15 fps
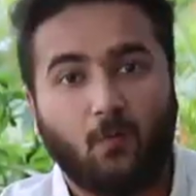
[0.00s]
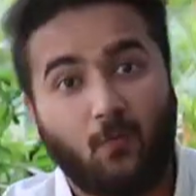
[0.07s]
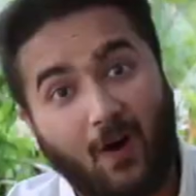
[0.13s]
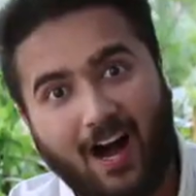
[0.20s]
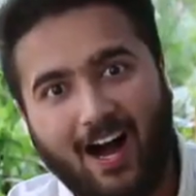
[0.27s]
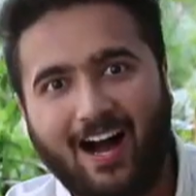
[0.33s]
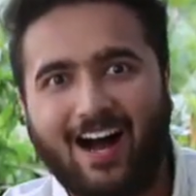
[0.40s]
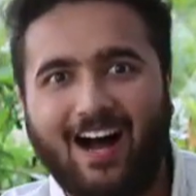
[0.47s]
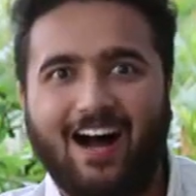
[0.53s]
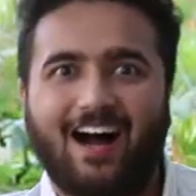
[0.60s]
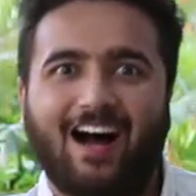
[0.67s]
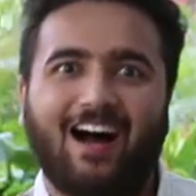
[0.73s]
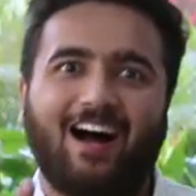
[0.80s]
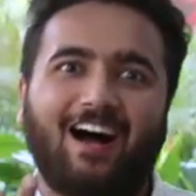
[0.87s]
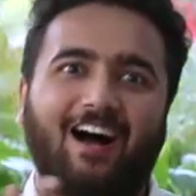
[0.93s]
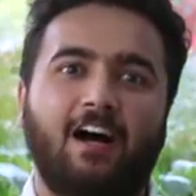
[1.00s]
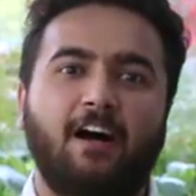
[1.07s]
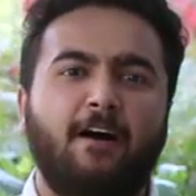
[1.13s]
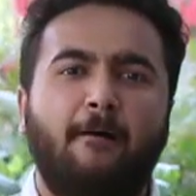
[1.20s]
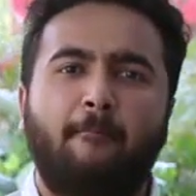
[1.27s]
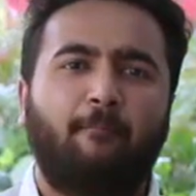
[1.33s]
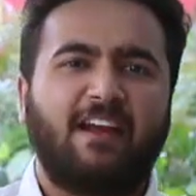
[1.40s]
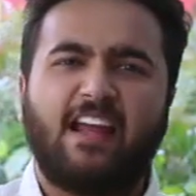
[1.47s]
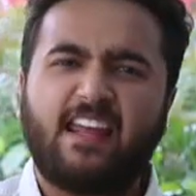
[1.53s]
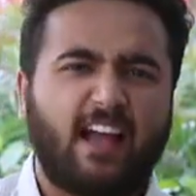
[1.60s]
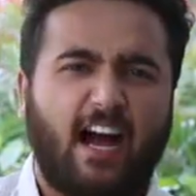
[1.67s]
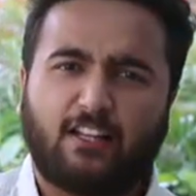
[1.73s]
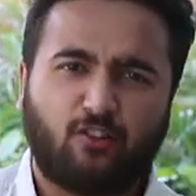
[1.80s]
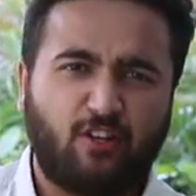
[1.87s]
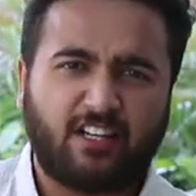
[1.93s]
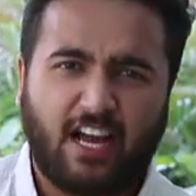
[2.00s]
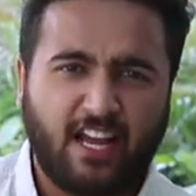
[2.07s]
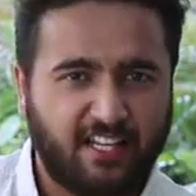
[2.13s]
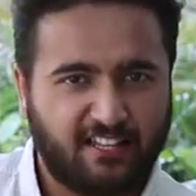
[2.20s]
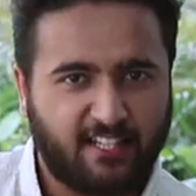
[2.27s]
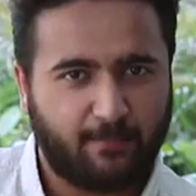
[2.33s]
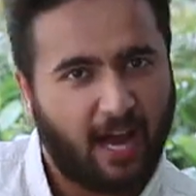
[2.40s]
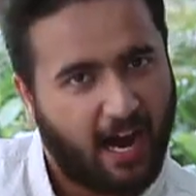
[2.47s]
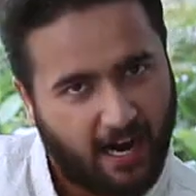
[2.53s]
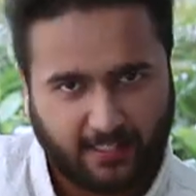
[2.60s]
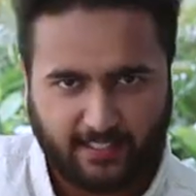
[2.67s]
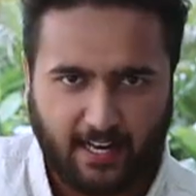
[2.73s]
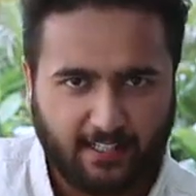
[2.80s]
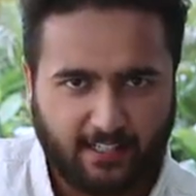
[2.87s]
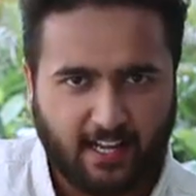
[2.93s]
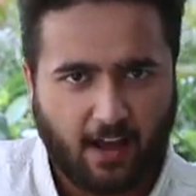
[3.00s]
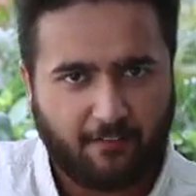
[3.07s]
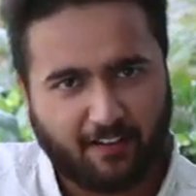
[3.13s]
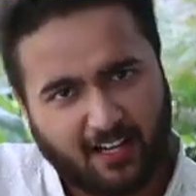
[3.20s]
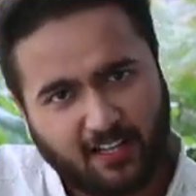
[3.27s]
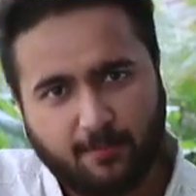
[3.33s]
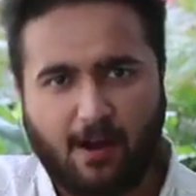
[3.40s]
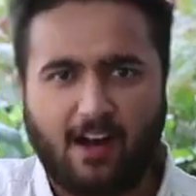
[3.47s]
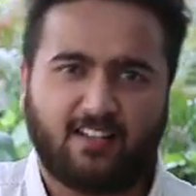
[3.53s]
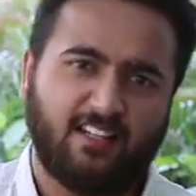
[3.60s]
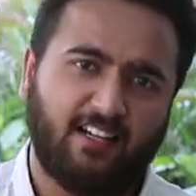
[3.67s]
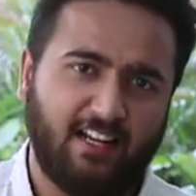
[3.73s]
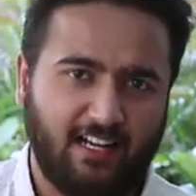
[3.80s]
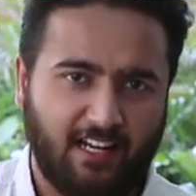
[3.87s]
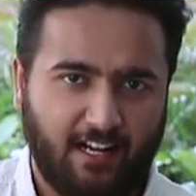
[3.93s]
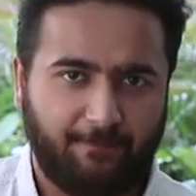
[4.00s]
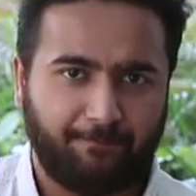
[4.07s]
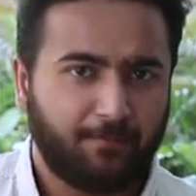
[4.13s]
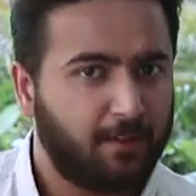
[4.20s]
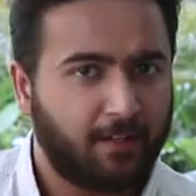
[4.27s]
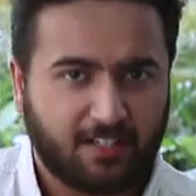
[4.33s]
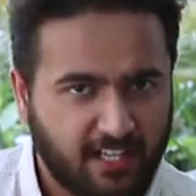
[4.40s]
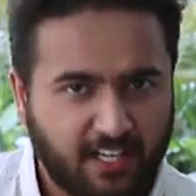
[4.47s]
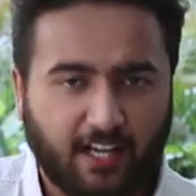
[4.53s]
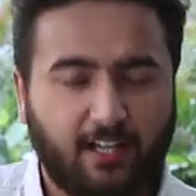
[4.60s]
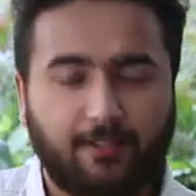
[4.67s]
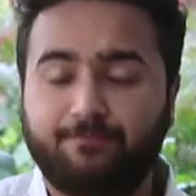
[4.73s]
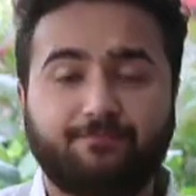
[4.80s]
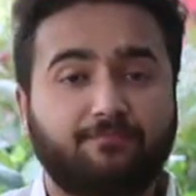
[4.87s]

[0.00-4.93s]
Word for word: वाह भैया या तो इनका हिंदी में हार्ट टाइट है या फिर दिमाग से डील है ठीक है ना